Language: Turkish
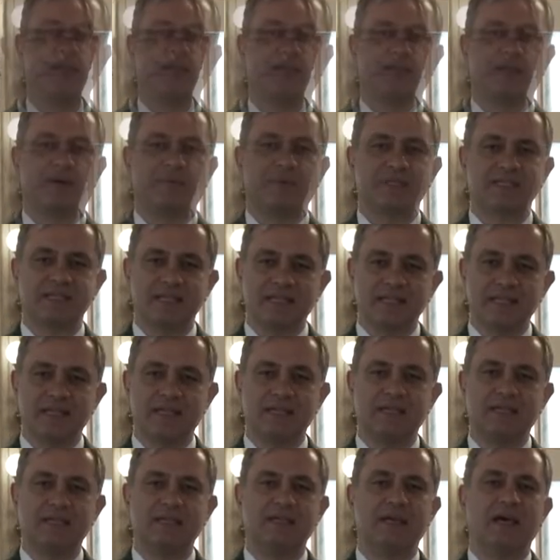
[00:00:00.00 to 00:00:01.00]
Ramazan
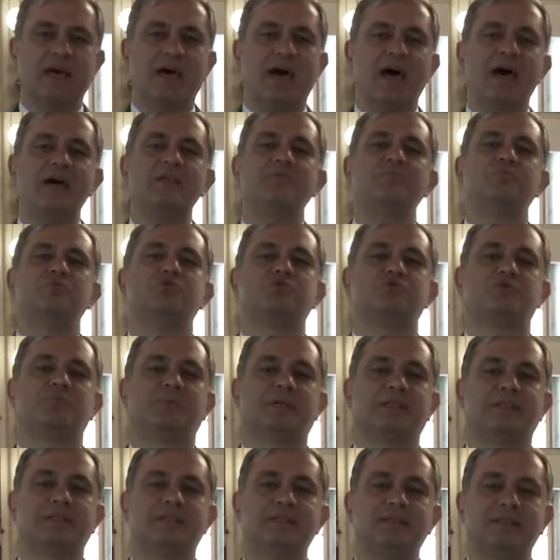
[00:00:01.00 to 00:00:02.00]
ayı her
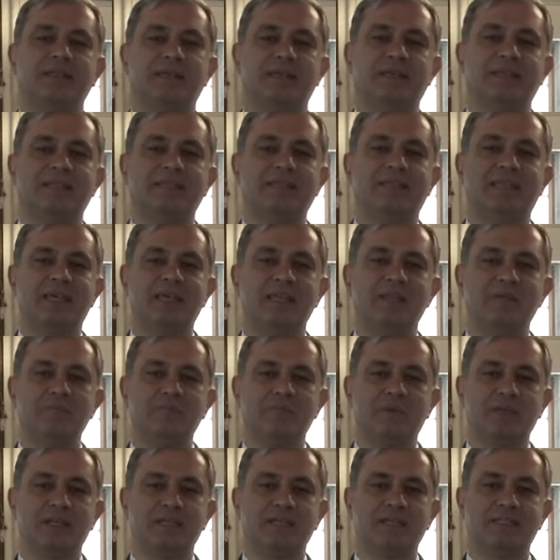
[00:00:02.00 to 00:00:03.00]
Müslümanın
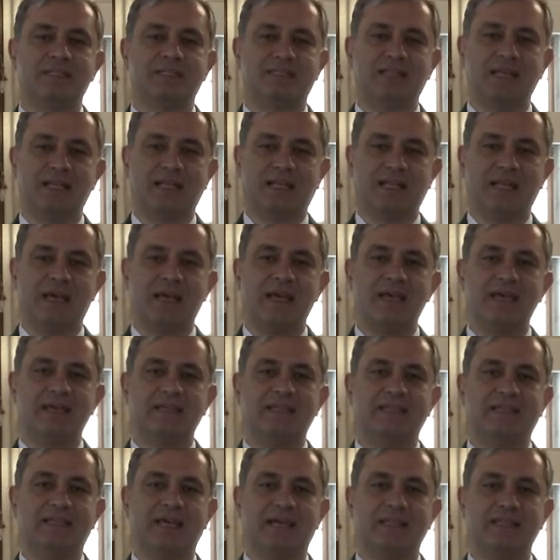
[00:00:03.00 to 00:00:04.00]
derin bir istekle
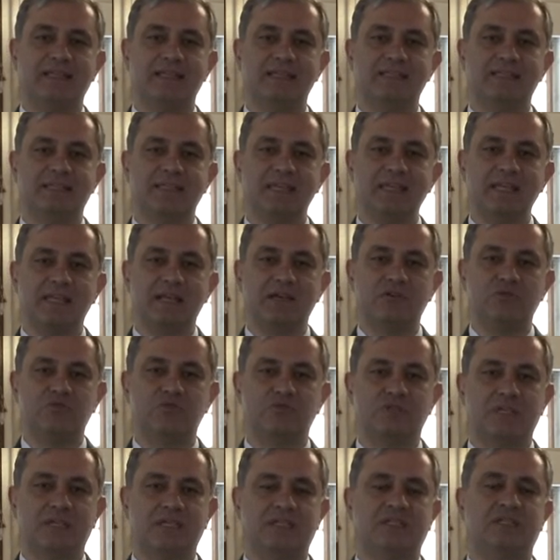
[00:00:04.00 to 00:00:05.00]
kendisiyle
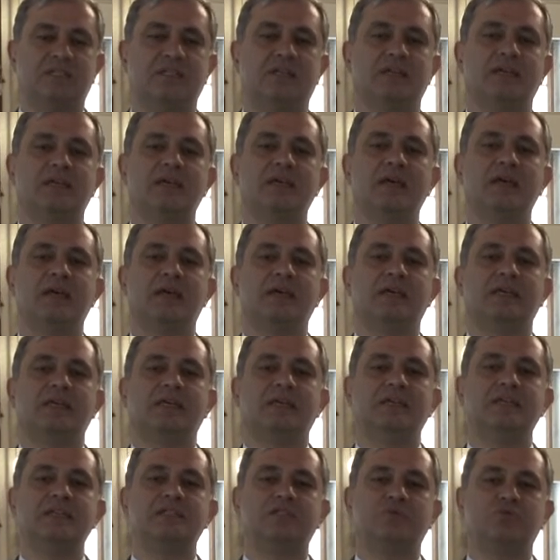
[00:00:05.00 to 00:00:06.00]
yüzleştiği,
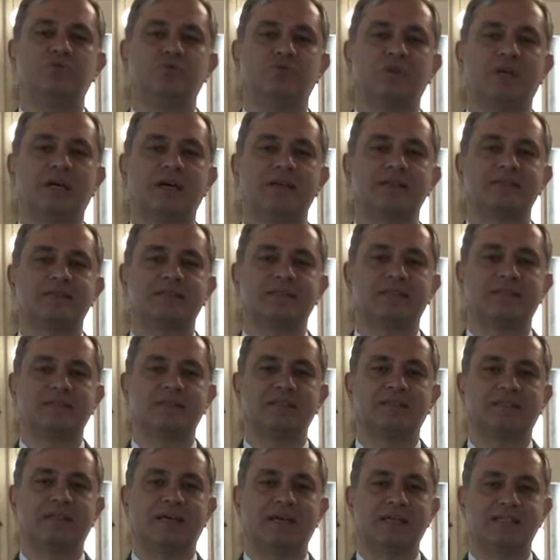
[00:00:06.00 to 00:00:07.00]
iş
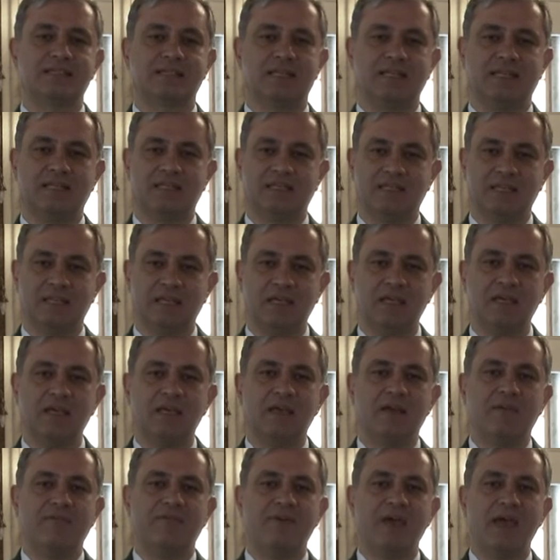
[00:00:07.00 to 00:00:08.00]
dünyasını tazelediği
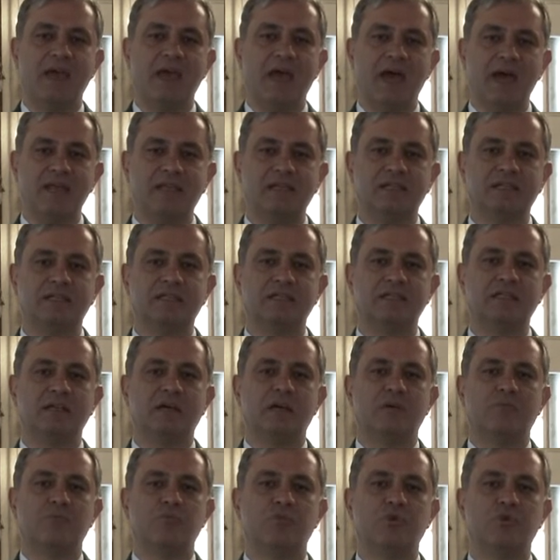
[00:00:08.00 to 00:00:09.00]
ve her yıl
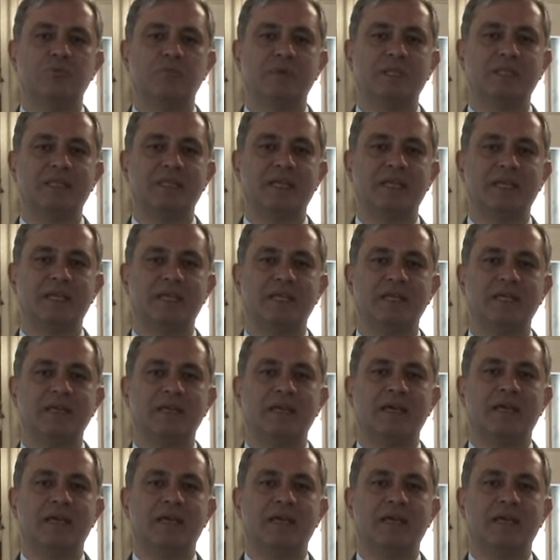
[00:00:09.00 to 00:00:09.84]
müminleri